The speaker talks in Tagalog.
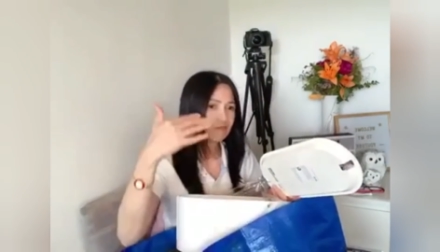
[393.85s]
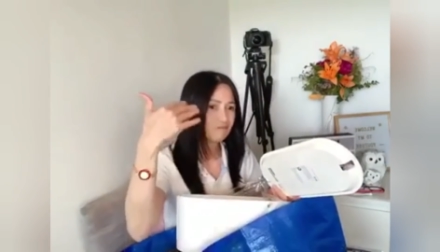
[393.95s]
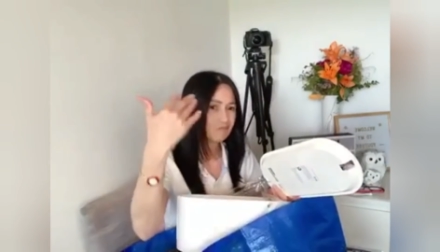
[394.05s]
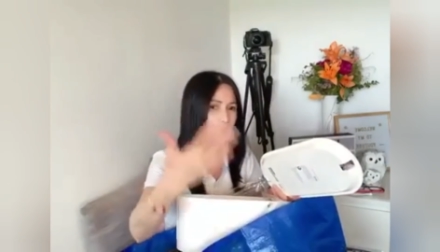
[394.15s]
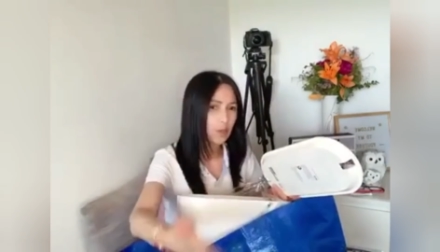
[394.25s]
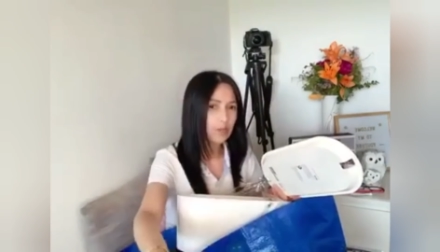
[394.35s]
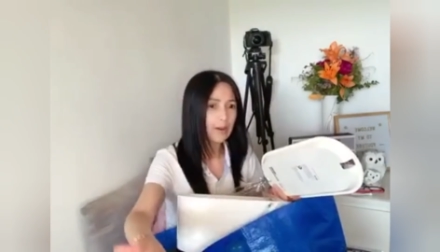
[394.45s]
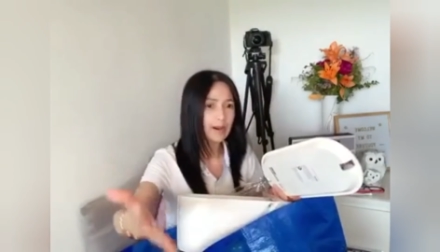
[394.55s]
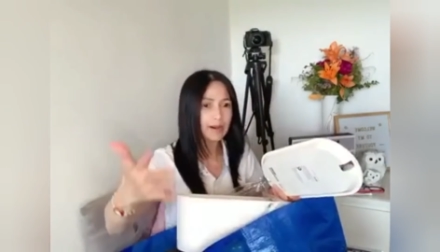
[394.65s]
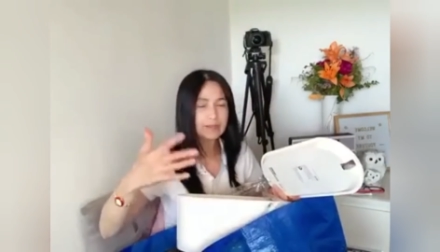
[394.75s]

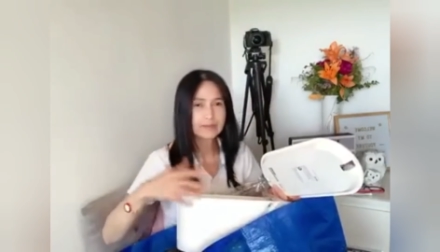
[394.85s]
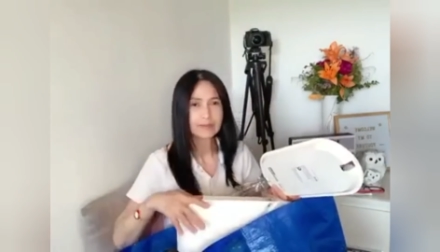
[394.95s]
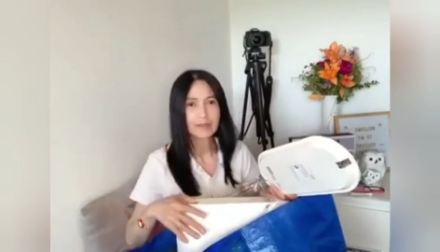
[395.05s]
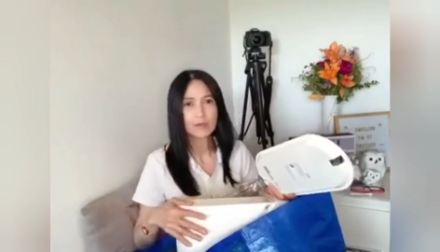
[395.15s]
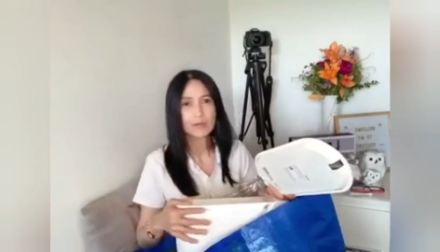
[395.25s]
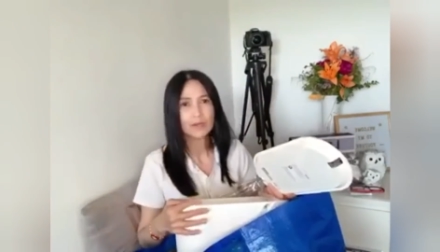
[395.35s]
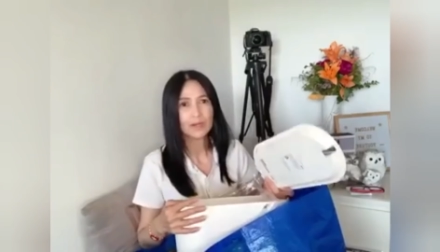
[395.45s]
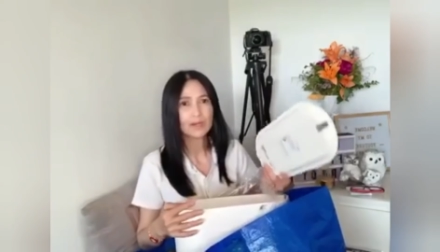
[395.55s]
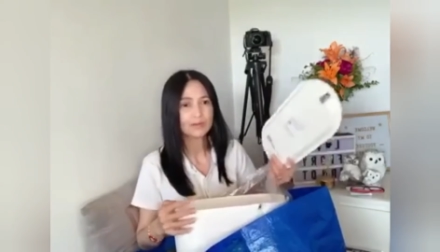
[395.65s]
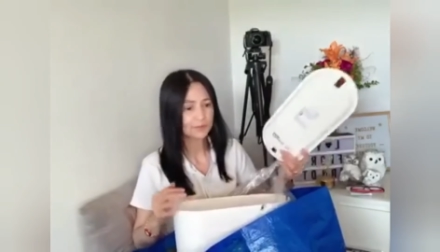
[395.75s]
mobiles na
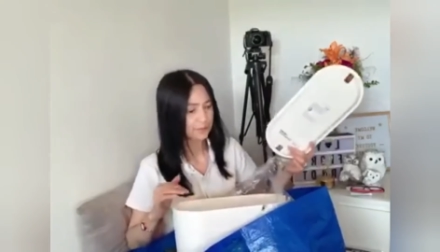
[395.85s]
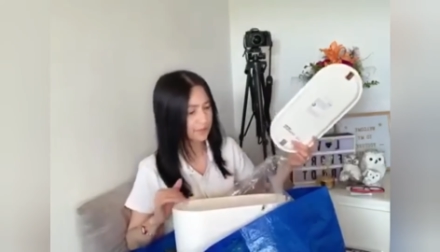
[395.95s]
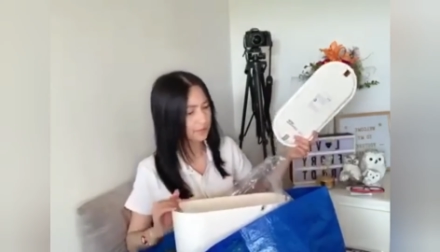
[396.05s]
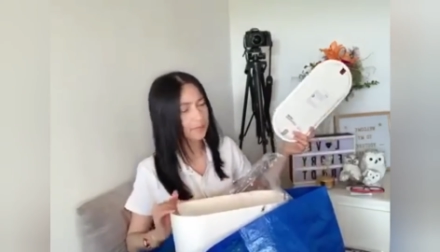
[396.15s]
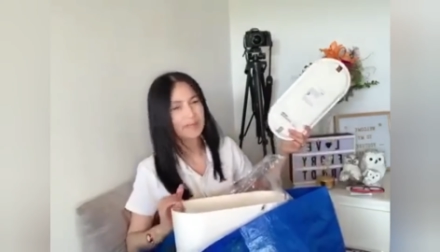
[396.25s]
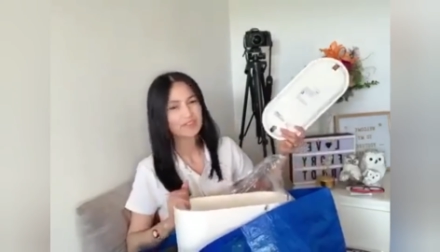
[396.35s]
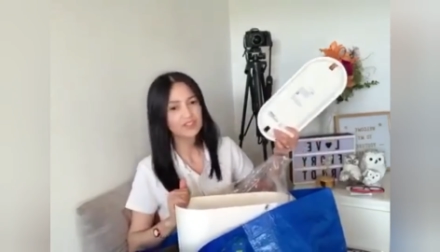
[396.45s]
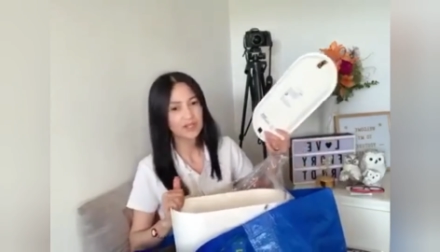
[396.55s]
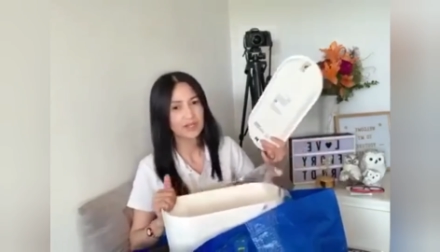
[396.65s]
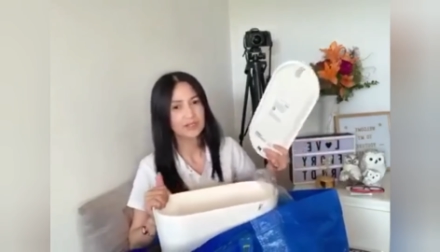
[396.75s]
dalawa, at yung iba pa
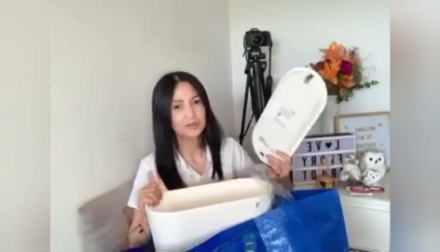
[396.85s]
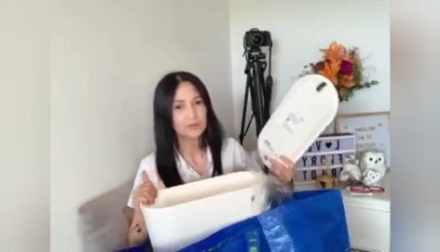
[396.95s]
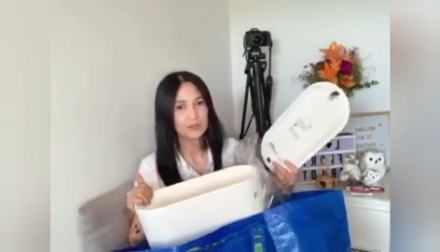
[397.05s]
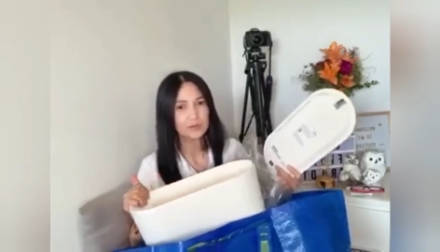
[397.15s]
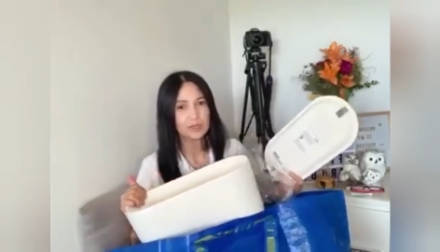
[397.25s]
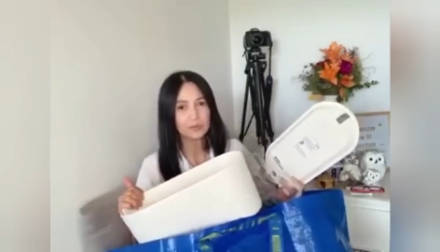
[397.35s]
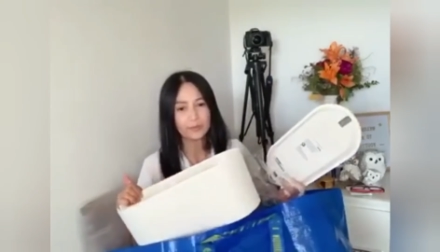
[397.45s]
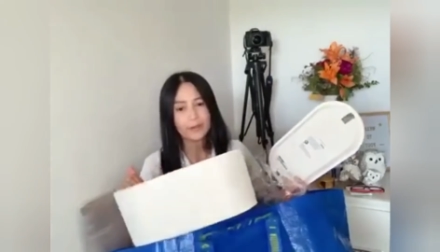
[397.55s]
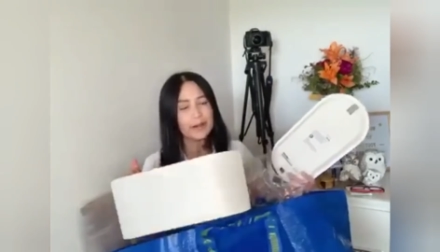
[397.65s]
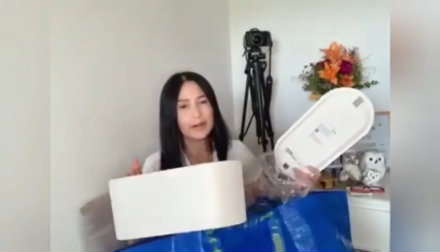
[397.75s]
dyan, ako ano-ano
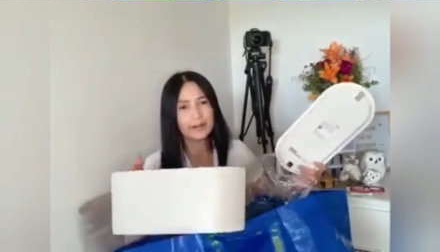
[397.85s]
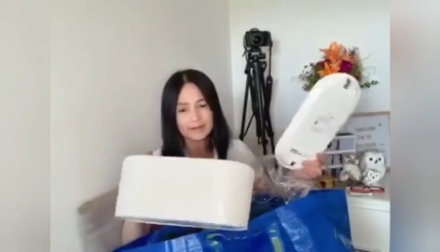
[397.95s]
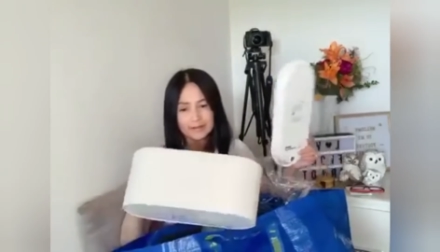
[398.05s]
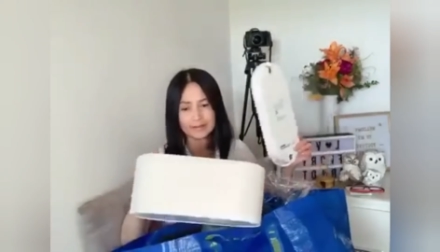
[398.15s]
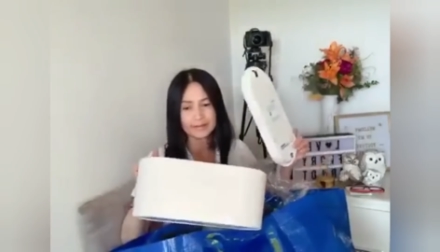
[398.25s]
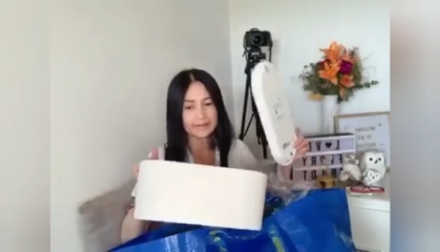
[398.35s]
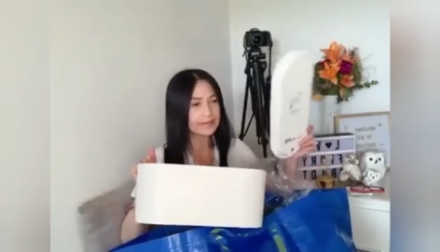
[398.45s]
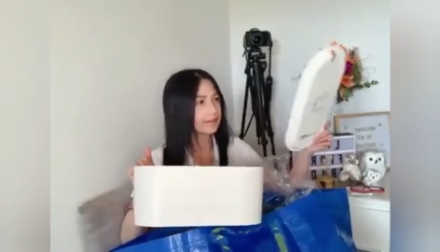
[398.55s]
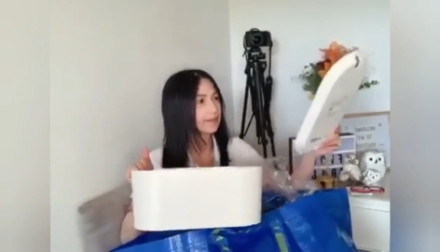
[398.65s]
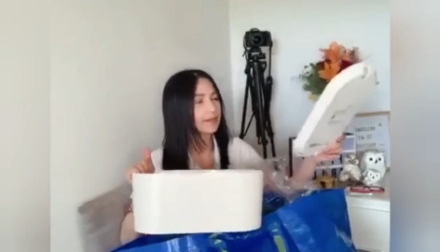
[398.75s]
pa,
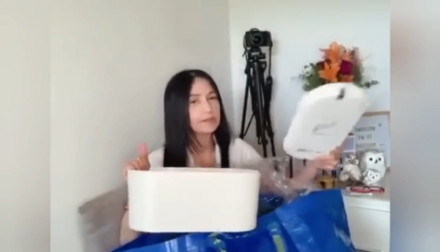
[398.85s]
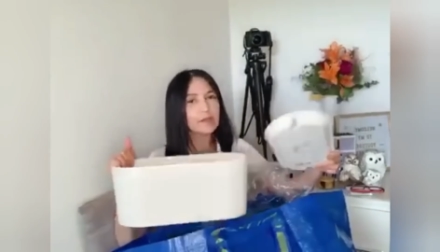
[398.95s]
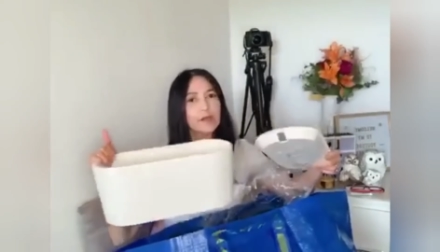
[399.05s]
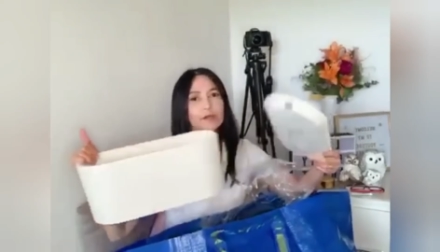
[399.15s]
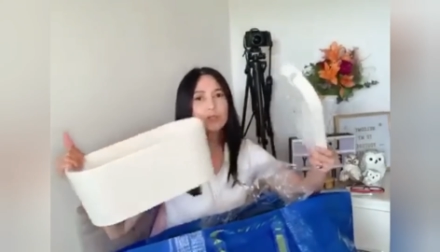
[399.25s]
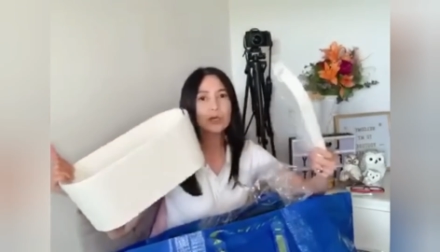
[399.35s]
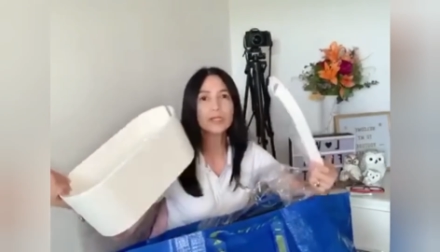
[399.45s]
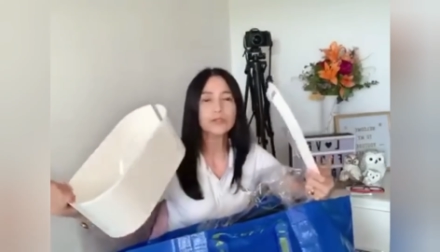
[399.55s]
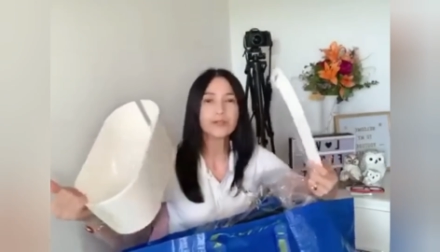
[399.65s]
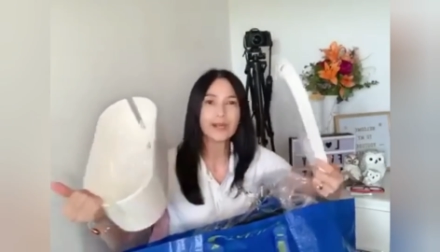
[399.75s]
kainikan. So,
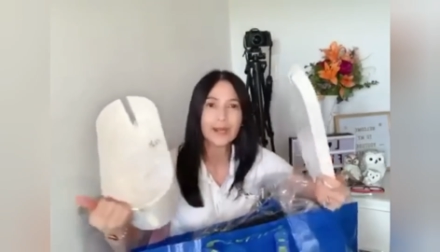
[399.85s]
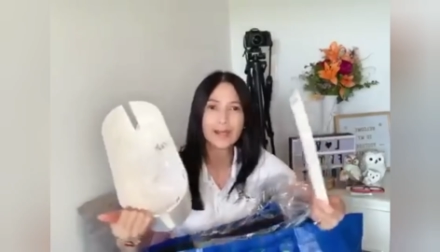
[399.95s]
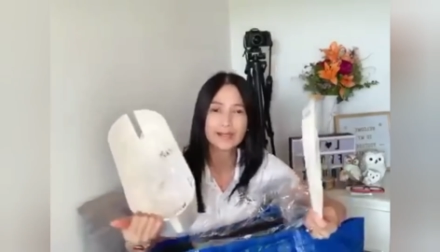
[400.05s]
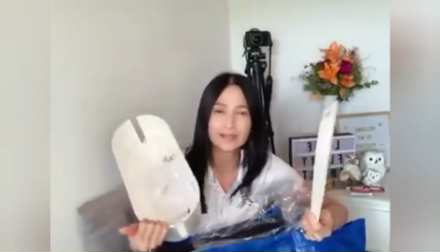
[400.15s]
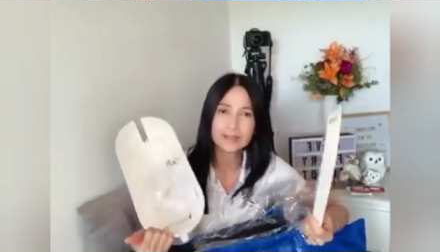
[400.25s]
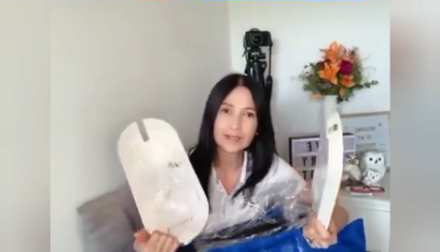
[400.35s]
ito guys,